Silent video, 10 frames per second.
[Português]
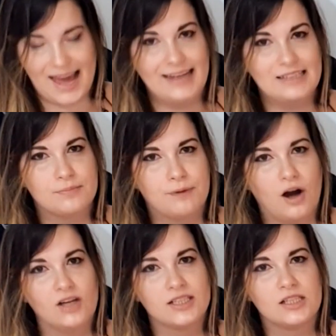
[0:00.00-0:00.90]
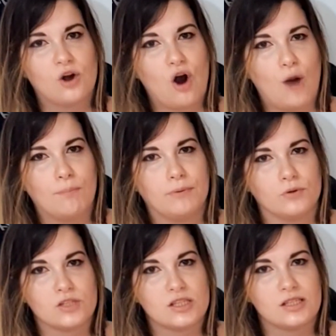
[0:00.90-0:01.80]
Xbox
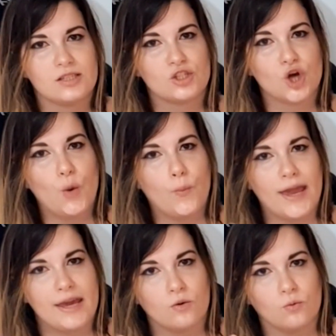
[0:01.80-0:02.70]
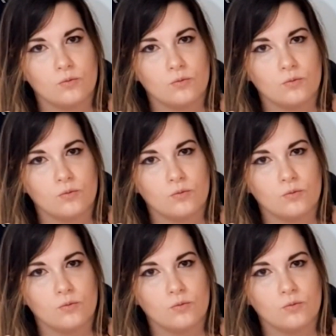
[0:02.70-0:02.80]
Copos. Sou eu.